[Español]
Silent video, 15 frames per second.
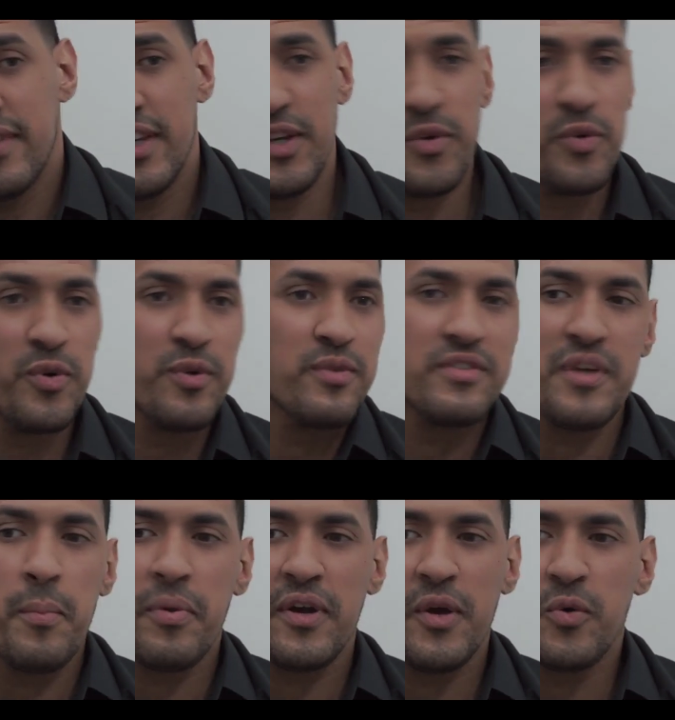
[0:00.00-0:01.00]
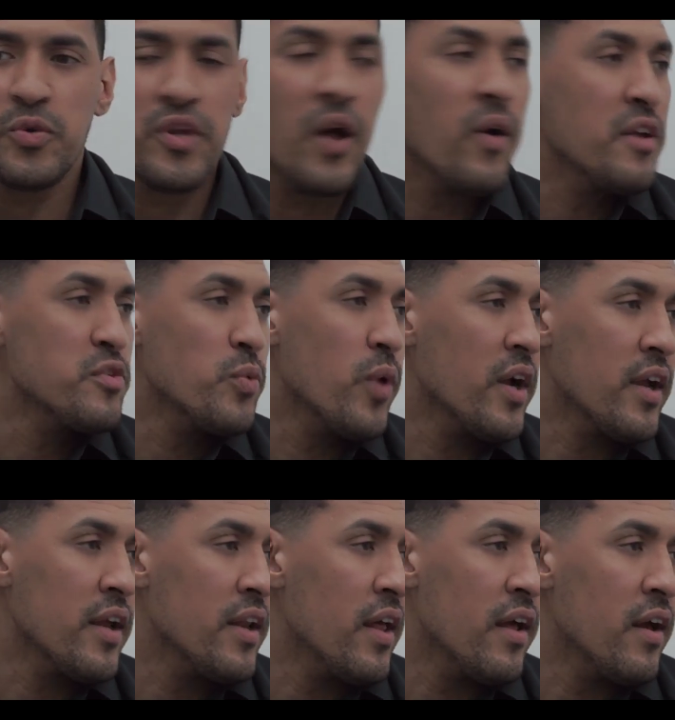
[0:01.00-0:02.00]
Y uno siempre le gustaba eso, igual
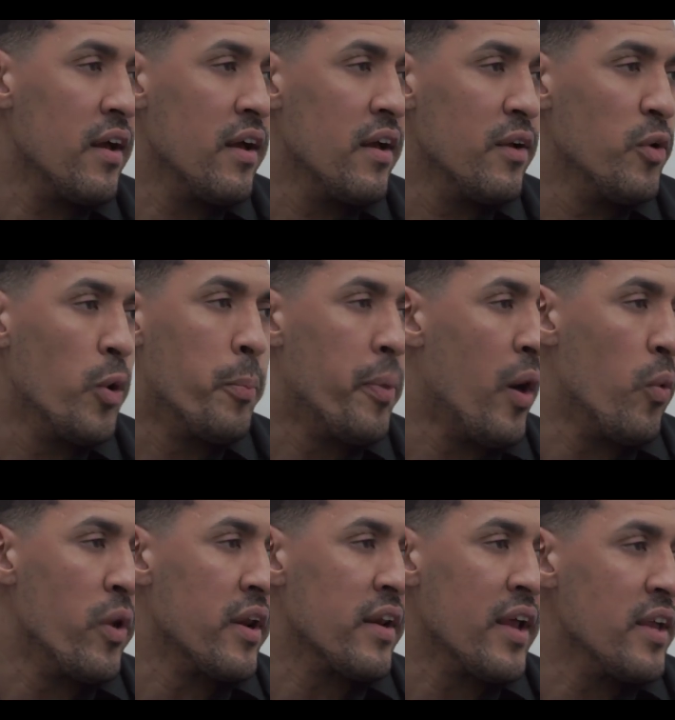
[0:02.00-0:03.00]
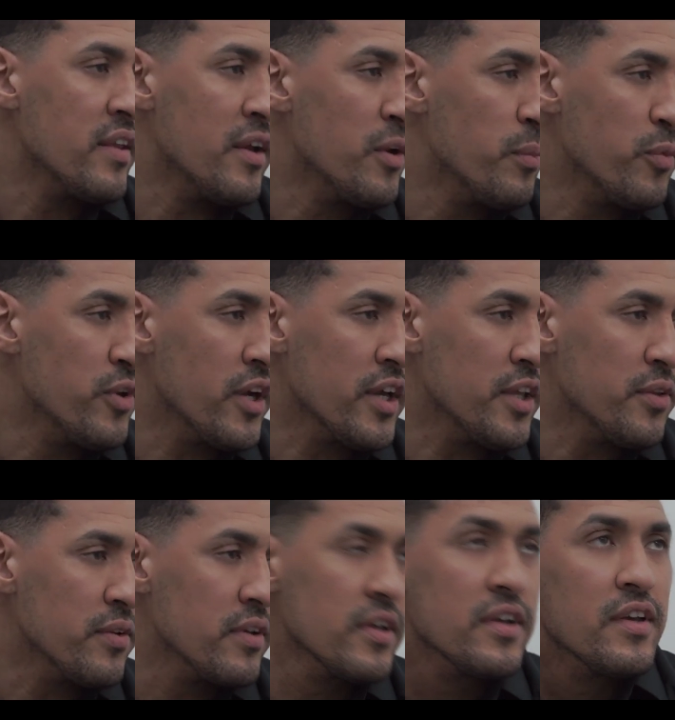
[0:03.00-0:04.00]
que los Power Rangers, los muñequitos.